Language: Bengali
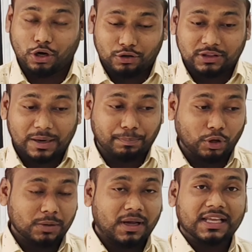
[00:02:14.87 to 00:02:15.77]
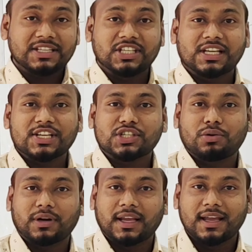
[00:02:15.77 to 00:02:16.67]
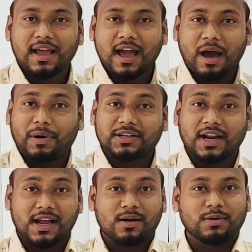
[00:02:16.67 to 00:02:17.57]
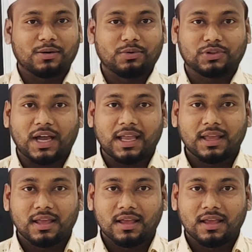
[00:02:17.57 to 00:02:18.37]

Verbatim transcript: যখন তার পরিবারকে জিজ্ঞেস করে আমার টাকাগুলো কোথায়